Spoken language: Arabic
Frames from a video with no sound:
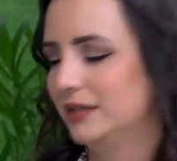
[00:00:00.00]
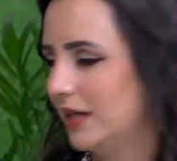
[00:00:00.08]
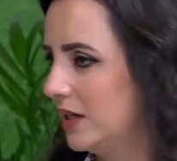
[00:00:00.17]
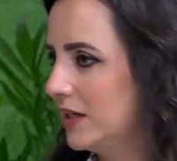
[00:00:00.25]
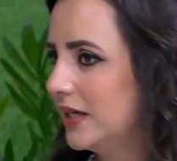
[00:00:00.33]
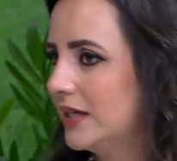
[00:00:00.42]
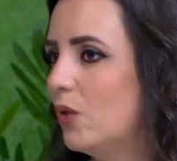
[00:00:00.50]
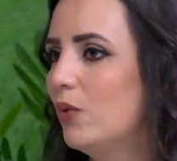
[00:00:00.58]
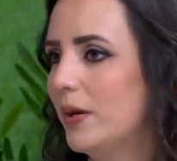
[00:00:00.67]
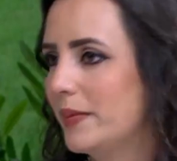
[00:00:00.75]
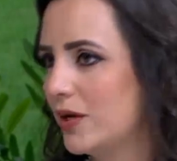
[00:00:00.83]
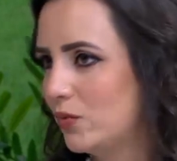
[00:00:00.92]

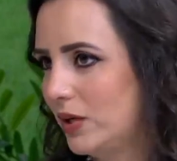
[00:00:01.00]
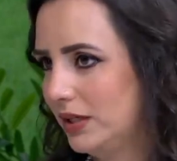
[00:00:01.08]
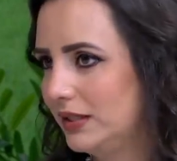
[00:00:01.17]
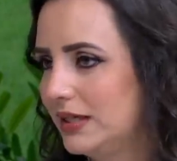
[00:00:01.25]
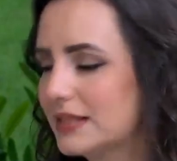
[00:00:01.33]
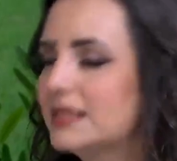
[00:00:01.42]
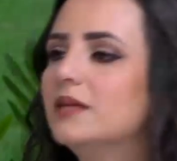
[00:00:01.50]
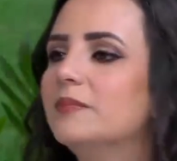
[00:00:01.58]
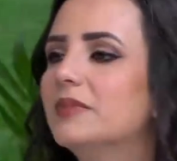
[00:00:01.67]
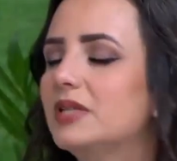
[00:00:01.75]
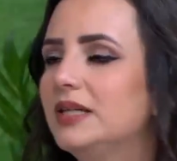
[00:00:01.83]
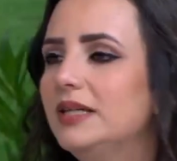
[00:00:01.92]
ننوع بانواع الخس
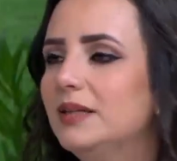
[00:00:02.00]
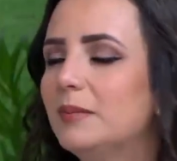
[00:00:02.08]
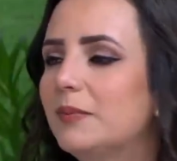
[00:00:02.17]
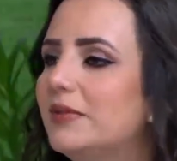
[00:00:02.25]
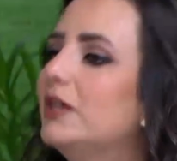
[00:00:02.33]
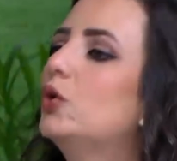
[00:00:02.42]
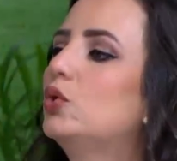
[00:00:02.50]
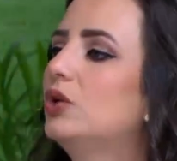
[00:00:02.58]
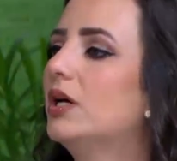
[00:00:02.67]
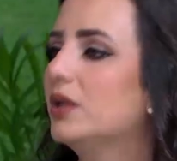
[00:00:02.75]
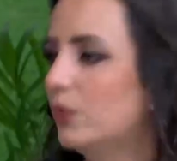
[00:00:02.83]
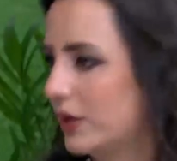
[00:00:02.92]
هي المبدا
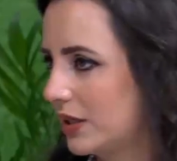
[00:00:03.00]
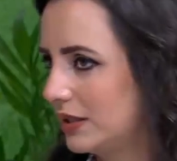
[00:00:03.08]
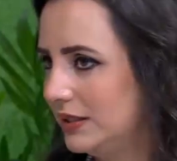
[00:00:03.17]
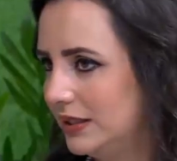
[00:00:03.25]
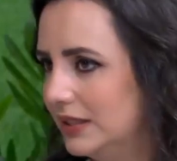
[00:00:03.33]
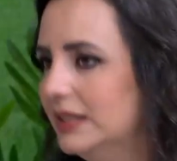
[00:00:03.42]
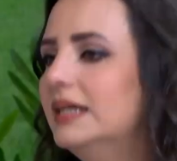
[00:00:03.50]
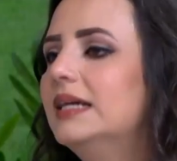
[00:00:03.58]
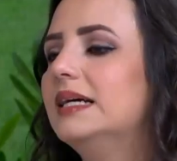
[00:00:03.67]
الخضار الورقيه مم.